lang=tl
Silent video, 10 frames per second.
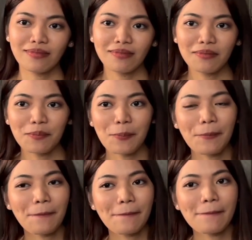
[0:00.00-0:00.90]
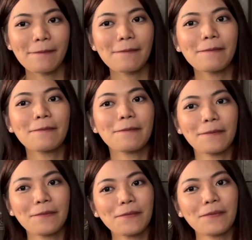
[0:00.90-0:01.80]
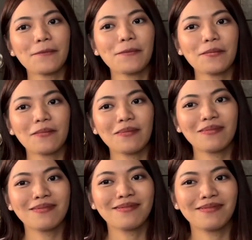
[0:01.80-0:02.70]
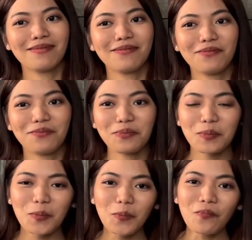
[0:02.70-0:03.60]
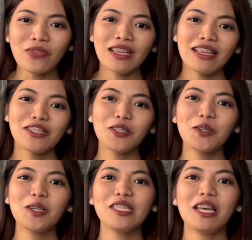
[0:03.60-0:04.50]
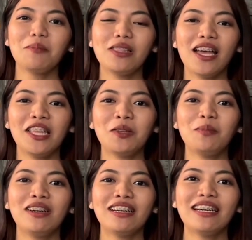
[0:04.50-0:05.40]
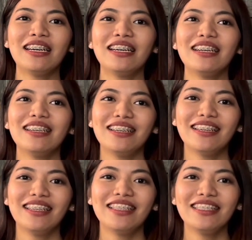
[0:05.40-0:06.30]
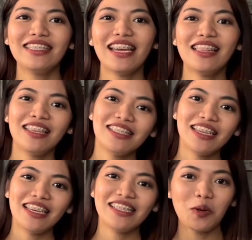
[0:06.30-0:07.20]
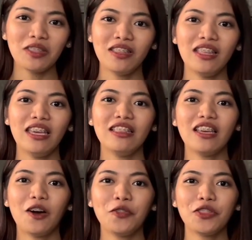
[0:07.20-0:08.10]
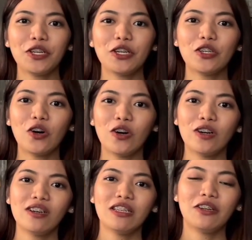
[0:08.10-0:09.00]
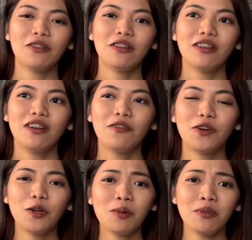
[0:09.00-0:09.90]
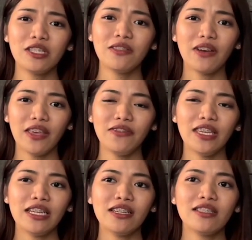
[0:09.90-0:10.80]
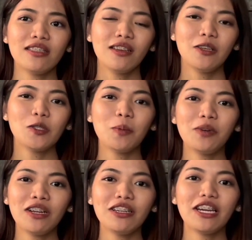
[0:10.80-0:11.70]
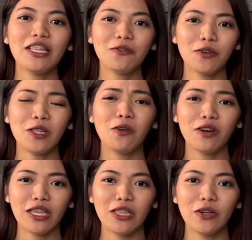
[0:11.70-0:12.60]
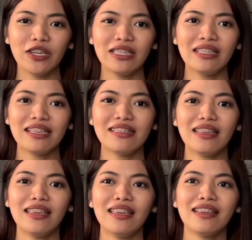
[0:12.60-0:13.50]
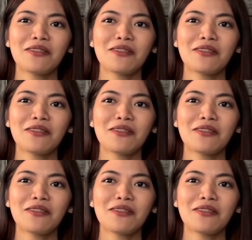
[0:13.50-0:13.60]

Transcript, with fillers: mga bagay na pinagpapasalamat mo sa paglilingkod? Siguro sa kabila ng mga challenges na na-encounter ko for almost five years, sobrang grateful ako kay Lord kasi